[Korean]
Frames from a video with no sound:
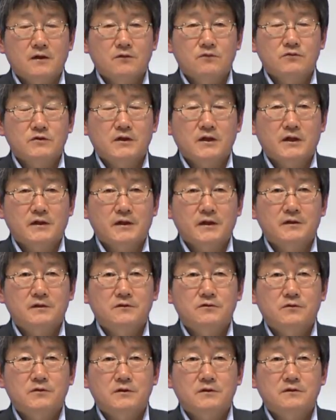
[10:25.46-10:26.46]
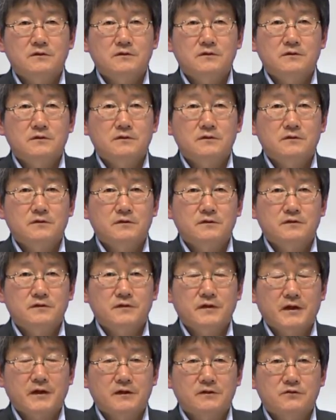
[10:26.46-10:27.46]
우리가 네트워크
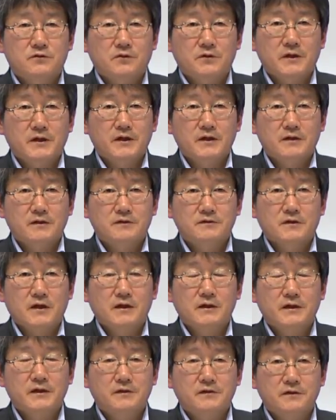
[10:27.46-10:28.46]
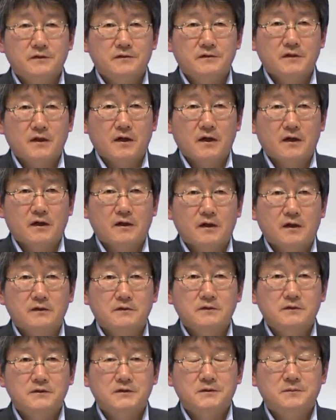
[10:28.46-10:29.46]
세계 속에 살게
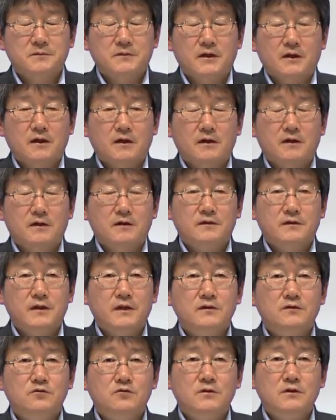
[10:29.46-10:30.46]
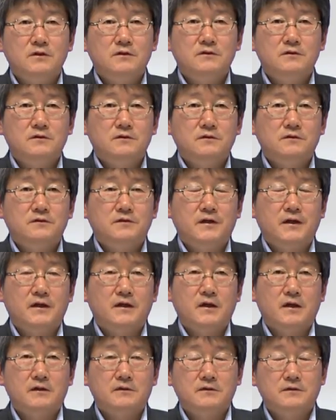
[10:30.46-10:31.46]
되었다라는 것입니다. 네트워크
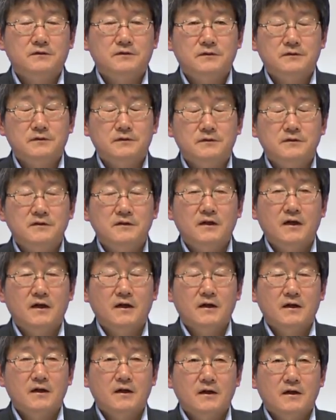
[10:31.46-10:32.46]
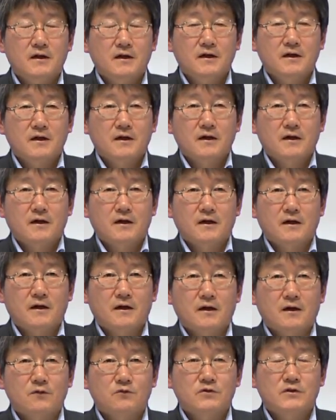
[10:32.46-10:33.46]
세계라는 것은
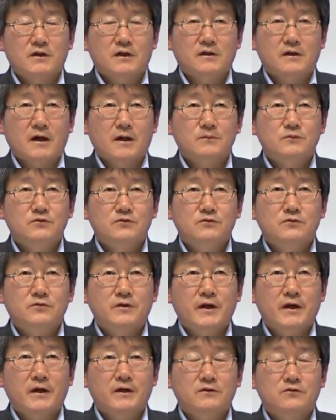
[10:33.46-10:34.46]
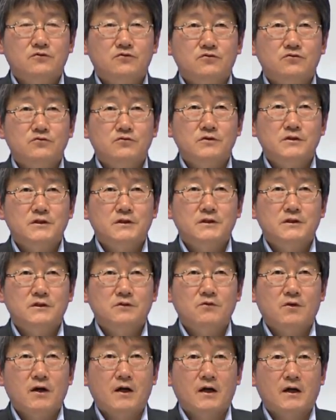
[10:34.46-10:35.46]
우리가 나무의
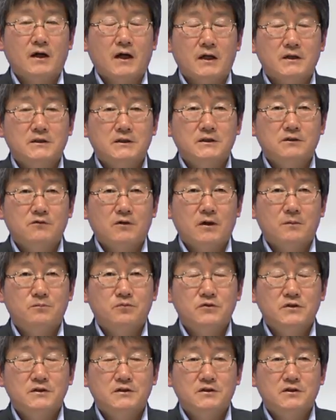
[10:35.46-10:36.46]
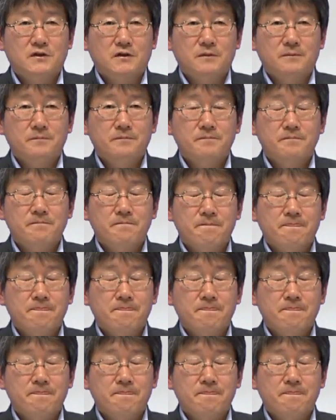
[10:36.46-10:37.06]
줄기와 가지와 뿌리처럼